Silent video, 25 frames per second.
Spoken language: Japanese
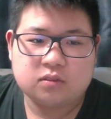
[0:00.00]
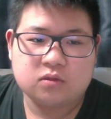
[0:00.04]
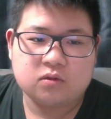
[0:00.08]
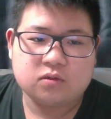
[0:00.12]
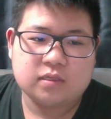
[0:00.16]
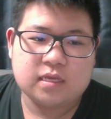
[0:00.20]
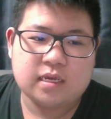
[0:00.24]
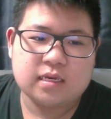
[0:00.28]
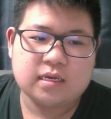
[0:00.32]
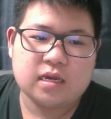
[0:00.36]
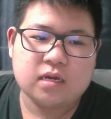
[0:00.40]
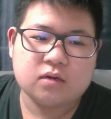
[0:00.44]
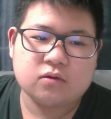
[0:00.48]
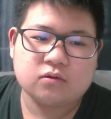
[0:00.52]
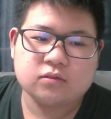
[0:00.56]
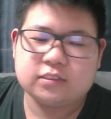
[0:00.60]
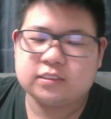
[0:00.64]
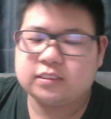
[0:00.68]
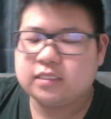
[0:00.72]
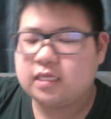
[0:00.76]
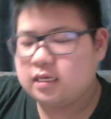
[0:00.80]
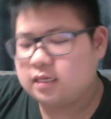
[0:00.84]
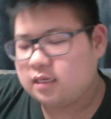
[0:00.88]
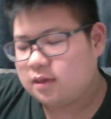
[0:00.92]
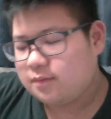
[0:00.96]
その見学越
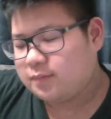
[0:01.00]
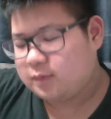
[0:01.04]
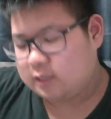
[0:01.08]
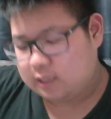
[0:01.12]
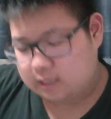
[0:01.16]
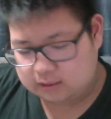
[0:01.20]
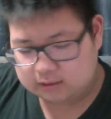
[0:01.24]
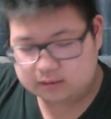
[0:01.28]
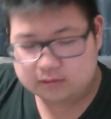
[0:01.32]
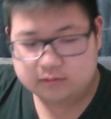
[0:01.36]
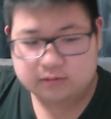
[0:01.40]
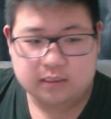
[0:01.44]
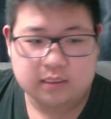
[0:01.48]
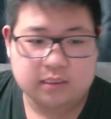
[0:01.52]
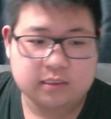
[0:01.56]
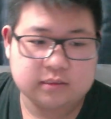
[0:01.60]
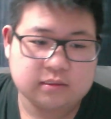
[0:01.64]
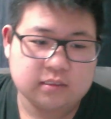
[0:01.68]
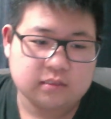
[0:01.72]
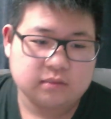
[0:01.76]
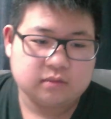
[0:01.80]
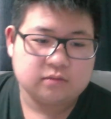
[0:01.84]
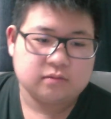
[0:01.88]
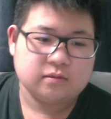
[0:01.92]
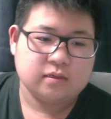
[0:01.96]
しでやっぱやりたくなかっ
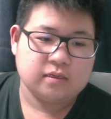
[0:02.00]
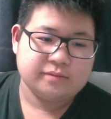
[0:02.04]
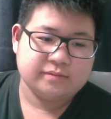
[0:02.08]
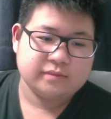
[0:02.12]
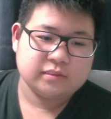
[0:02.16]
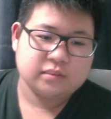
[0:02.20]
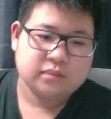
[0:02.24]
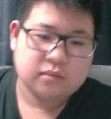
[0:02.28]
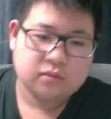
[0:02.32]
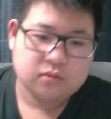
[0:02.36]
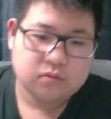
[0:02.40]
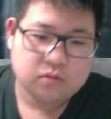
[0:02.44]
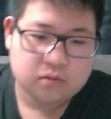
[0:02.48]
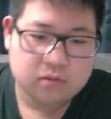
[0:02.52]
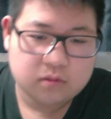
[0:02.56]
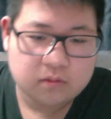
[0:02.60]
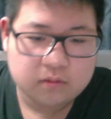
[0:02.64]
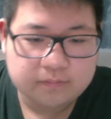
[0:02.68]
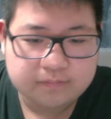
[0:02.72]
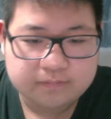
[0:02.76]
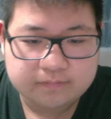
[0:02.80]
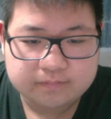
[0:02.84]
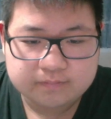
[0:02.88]
たっていうのありますけど、